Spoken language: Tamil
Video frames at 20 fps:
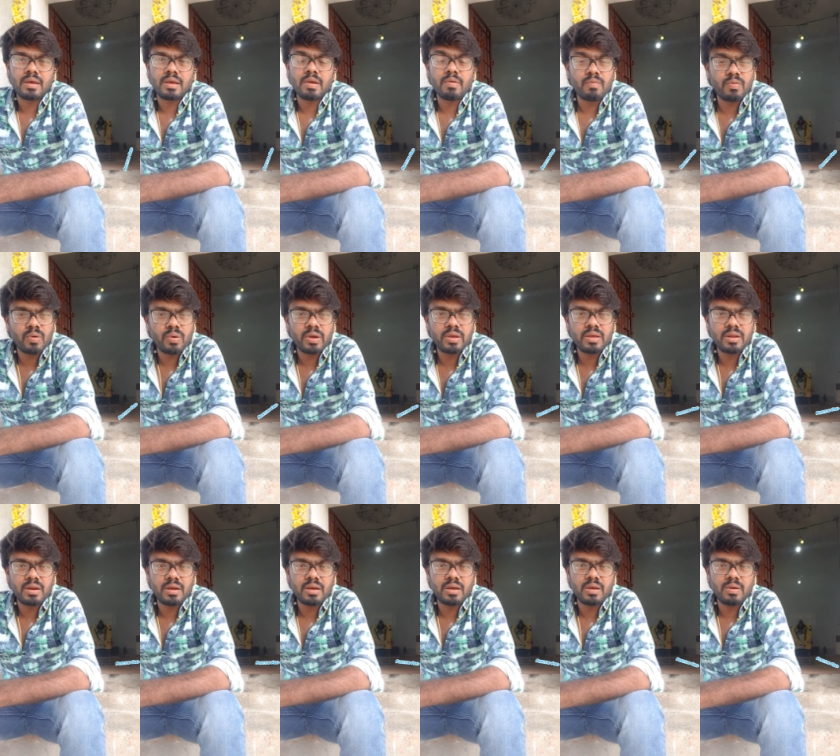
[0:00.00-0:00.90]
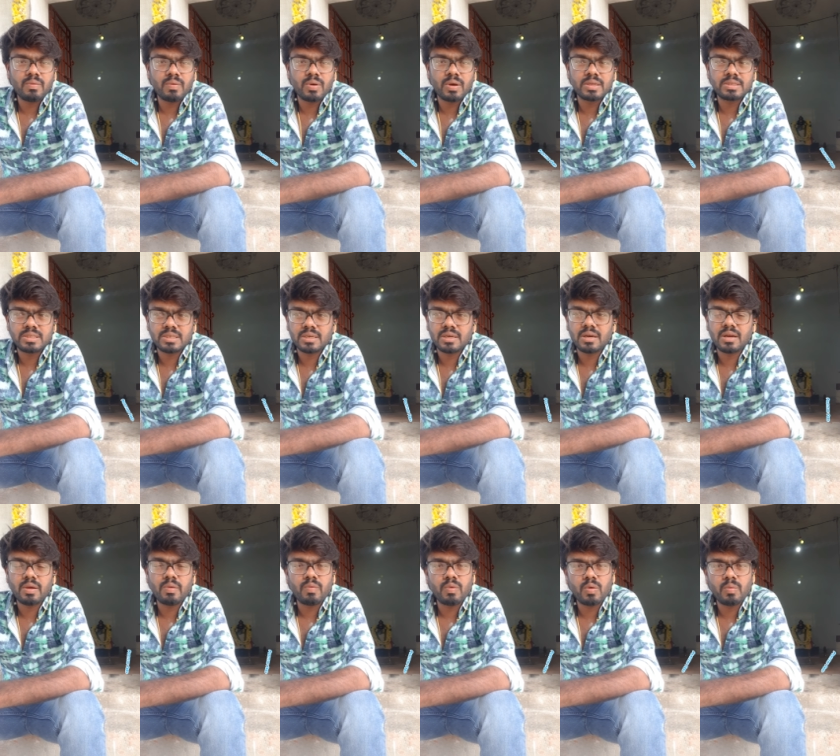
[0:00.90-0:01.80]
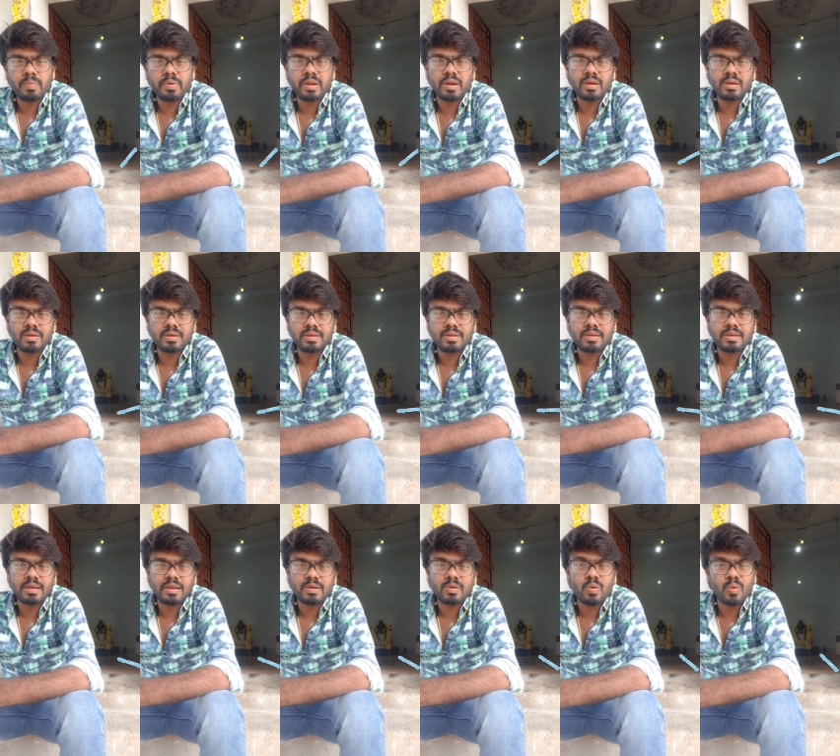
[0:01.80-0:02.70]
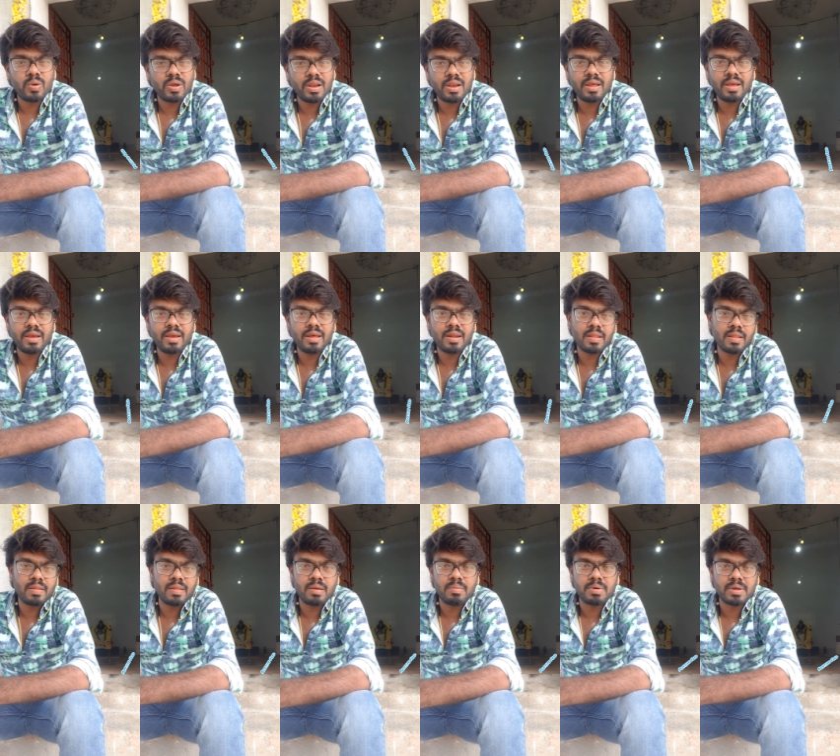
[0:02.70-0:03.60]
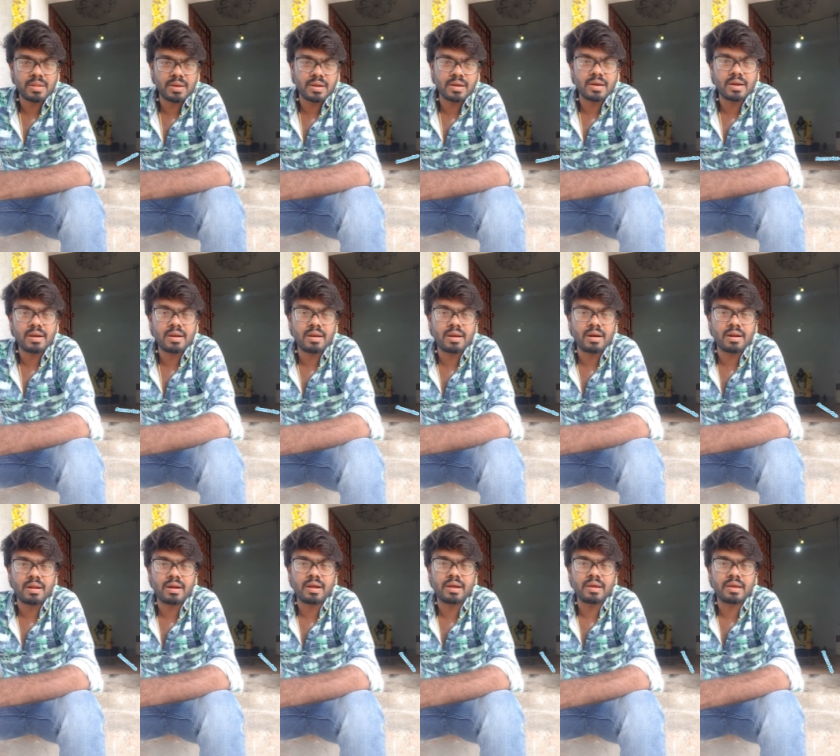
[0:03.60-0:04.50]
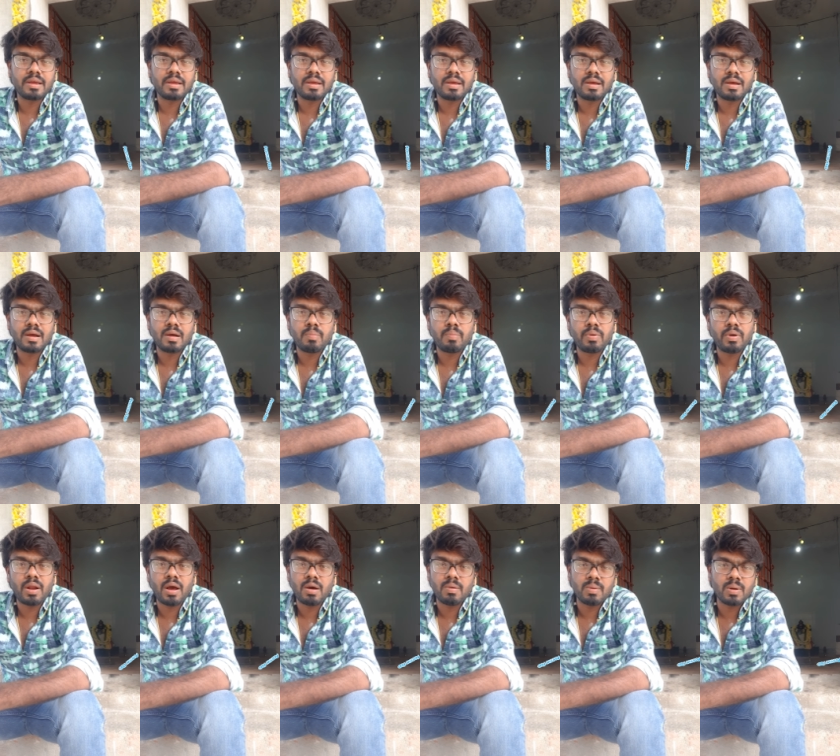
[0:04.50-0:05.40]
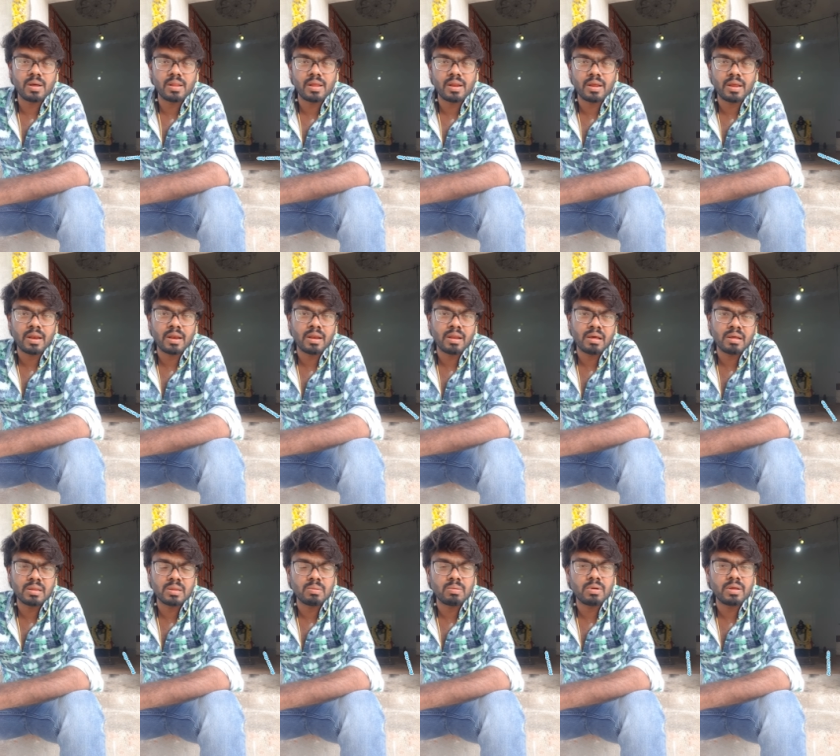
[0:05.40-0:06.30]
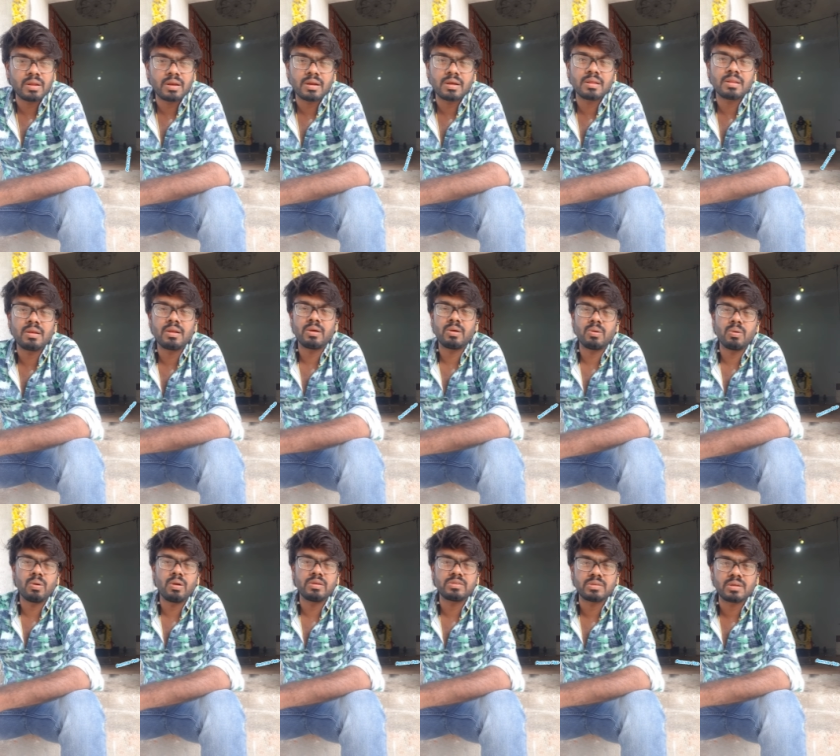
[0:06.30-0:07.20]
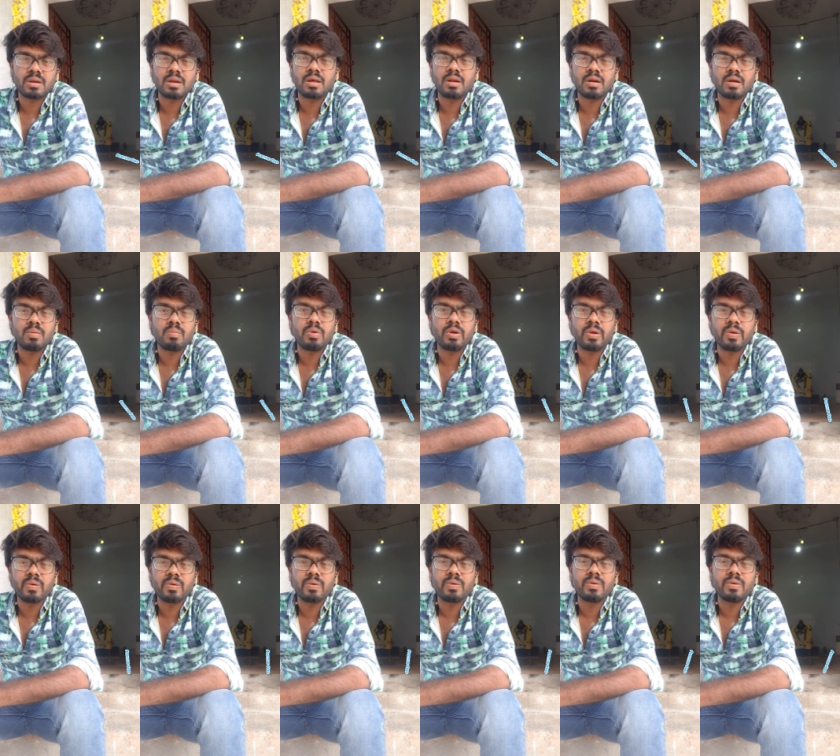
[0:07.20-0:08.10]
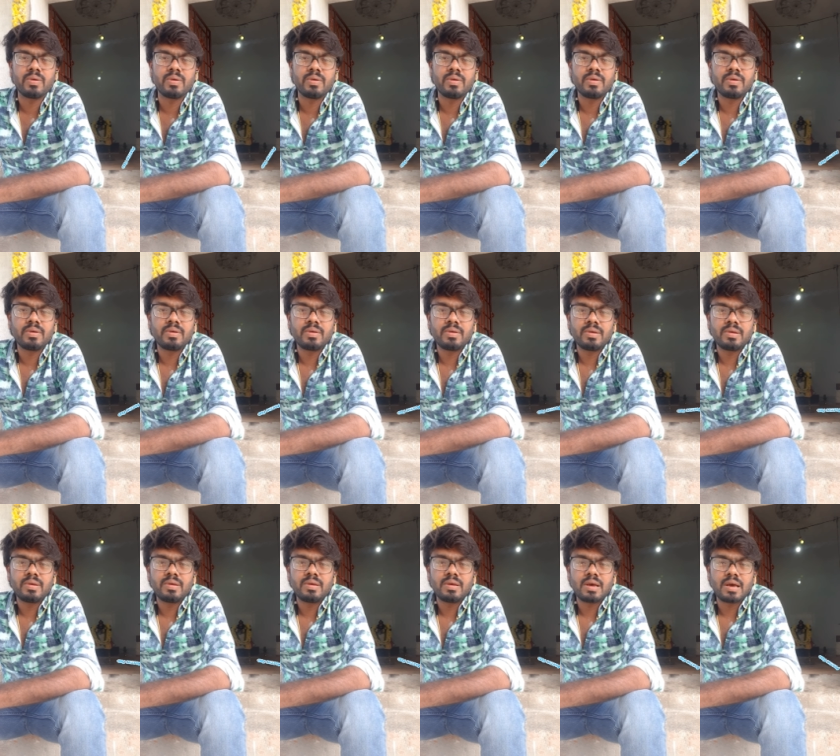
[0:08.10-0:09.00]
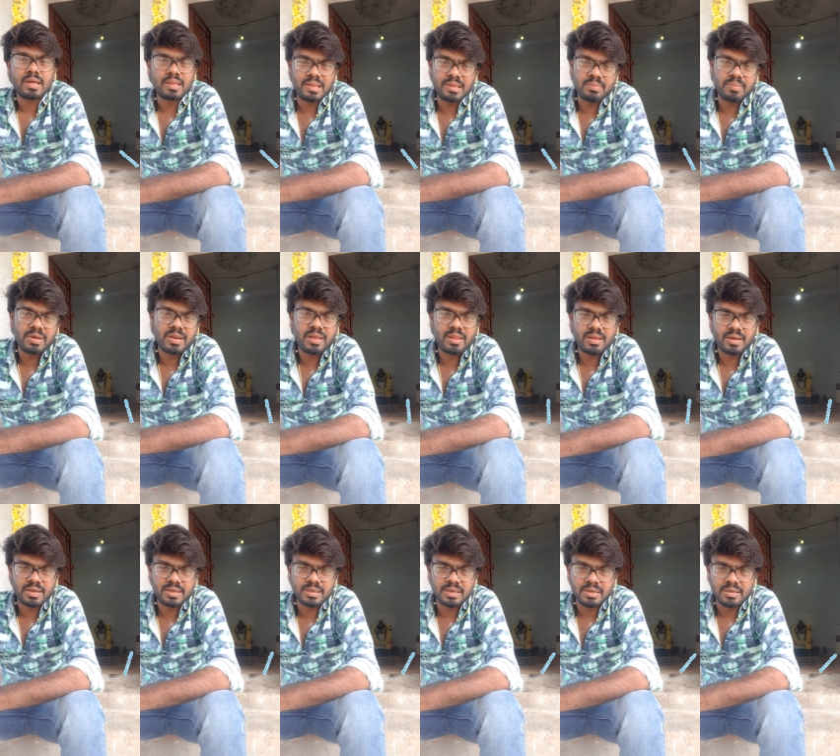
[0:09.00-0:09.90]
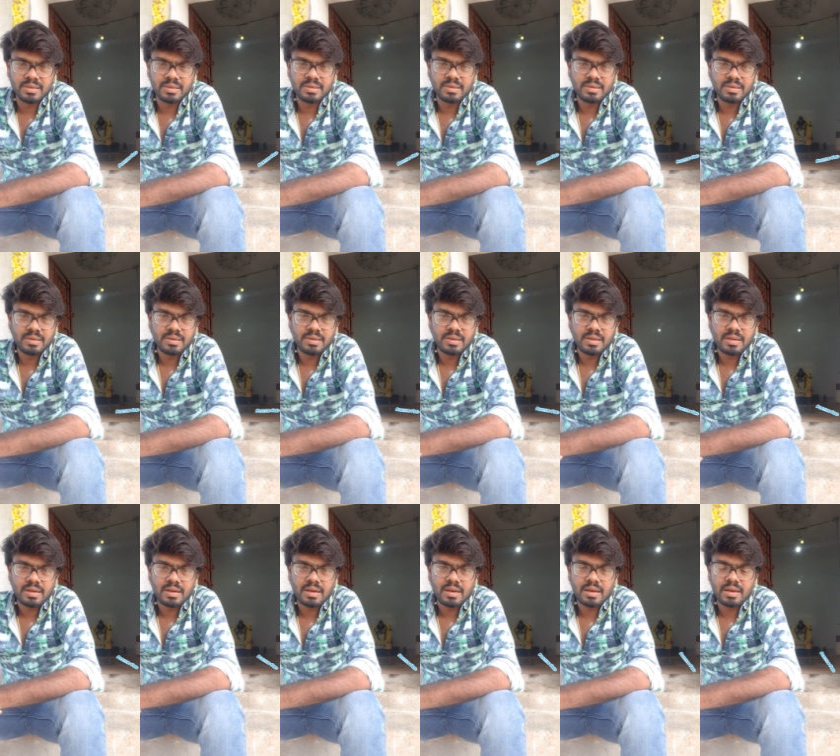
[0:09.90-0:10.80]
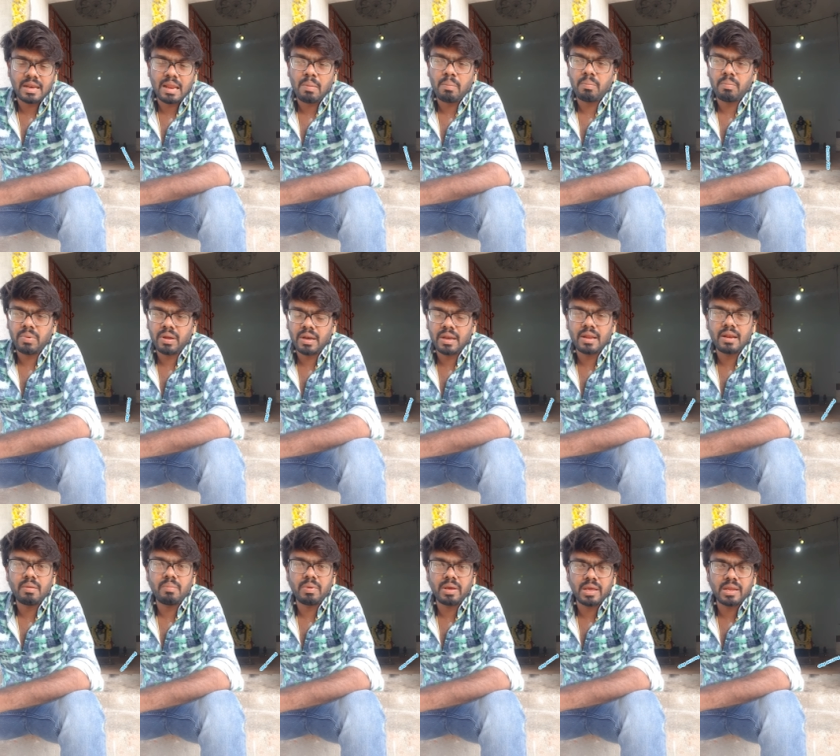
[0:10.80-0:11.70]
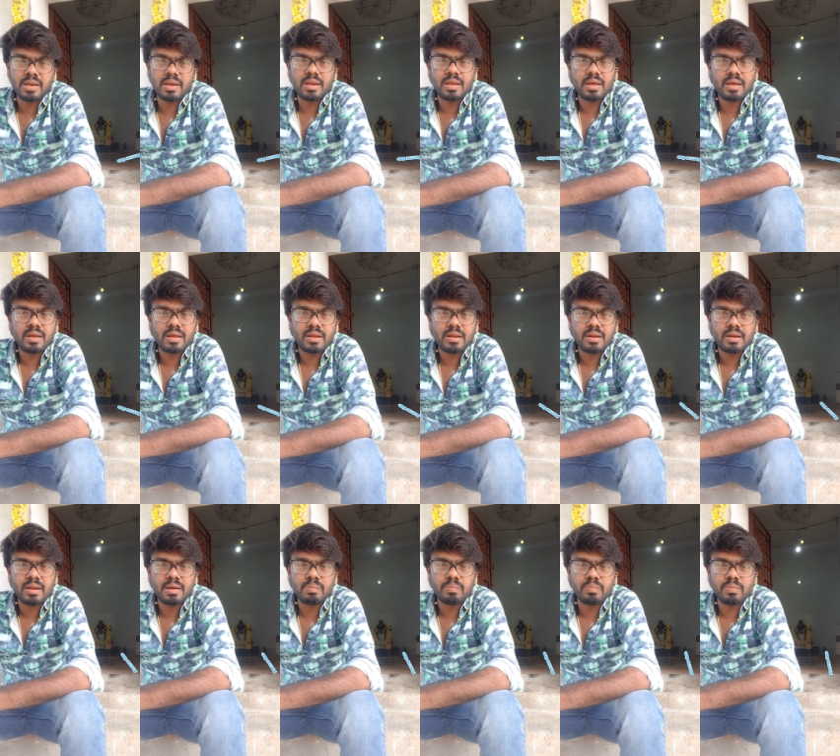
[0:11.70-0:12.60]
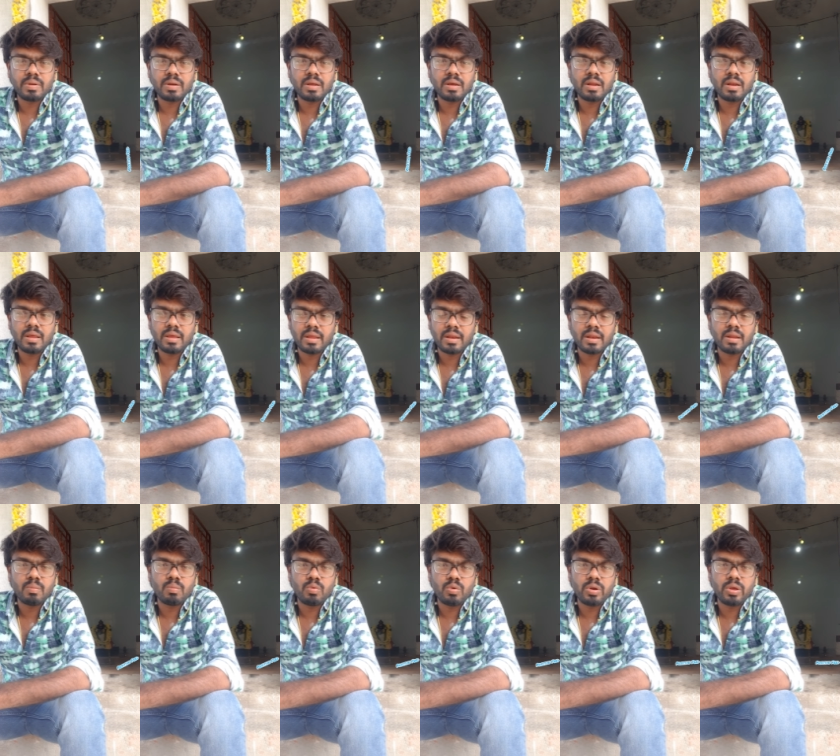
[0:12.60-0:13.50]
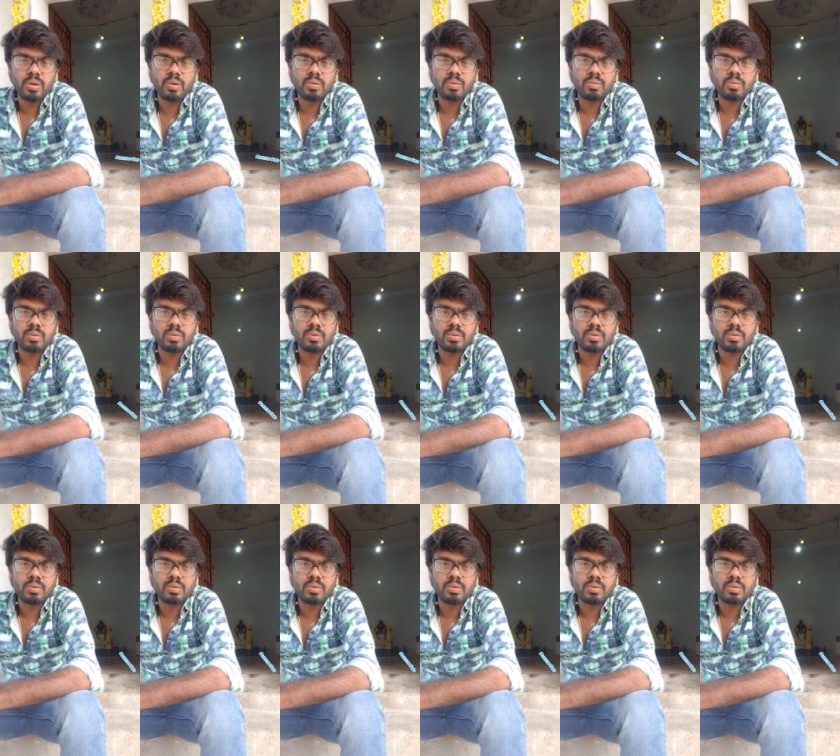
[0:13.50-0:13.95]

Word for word: எவ்வளோ ஐயருங்க எவ்வளோ அச்சகர் எவ்வளோ பேர் கோயிலே இருந்து தீபாதனை காட்டிருக்கிறாங்க அப்படின்னா அவங்க தானே எல்லாத்தோட இருக்கிறதுலே கோடீஸ்வரனாக இருக்க முடியும் அந்த மாதிரி தாங்க நம்ம நிலமை என்ன நம்மளால் என்ன முடியும்